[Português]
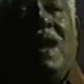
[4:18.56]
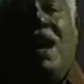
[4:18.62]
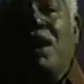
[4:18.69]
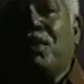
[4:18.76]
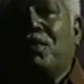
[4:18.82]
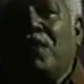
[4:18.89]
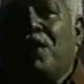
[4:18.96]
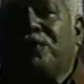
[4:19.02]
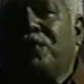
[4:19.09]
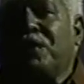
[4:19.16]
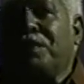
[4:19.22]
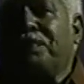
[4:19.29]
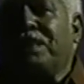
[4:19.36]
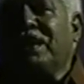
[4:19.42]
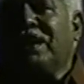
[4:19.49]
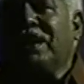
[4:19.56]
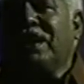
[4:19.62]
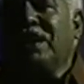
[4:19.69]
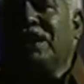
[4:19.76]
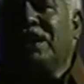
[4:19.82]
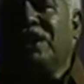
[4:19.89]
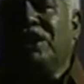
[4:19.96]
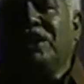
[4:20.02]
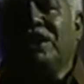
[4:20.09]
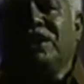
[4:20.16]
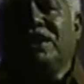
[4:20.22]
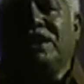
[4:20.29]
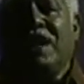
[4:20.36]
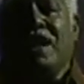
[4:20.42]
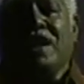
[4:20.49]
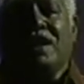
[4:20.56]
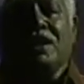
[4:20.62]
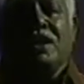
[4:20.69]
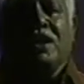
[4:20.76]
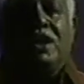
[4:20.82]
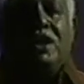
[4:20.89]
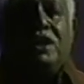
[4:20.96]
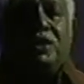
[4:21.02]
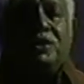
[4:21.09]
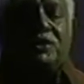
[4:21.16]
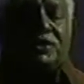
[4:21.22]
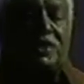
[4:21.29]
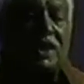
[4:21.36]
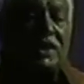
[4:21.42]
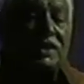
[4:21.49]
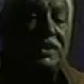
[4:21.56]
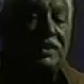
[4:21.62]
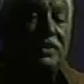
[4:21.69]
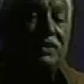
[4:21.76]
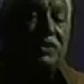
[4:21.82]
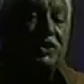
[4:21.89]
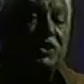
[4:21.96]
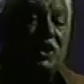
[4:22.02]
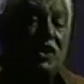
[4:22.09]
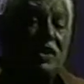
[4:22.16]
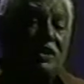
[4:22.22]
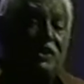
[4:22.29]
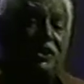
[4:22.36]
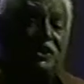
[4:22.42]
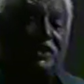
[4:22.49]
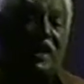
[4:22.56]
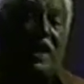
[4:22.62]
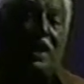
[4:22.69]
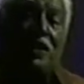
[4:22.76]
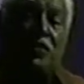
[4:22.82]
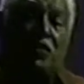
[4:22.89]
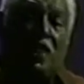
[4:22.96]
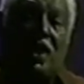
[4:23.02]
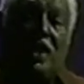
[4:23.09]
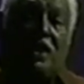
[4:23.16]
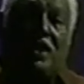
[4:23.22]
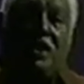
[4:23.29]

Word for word: a qual foi pequenininha. Eu saí dos olhos d'água,